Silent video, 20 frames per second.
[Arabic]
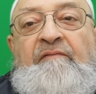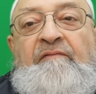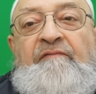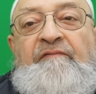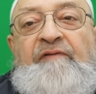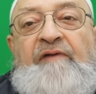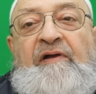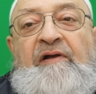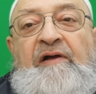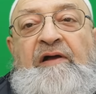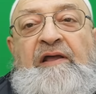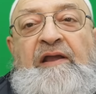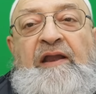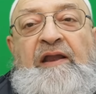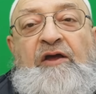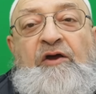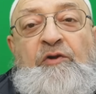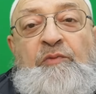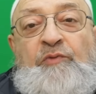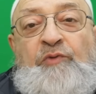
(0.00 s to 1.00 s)

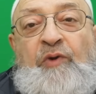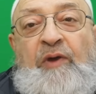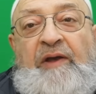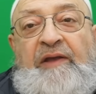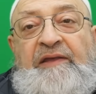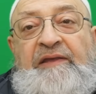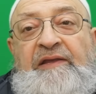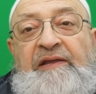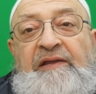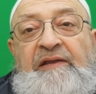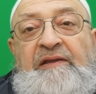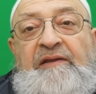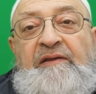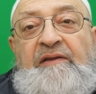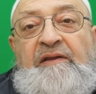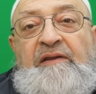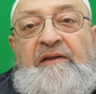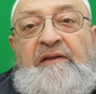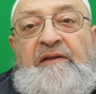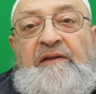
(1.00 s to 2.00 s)
فقال له ابن
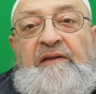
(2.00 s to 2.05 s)
عقيل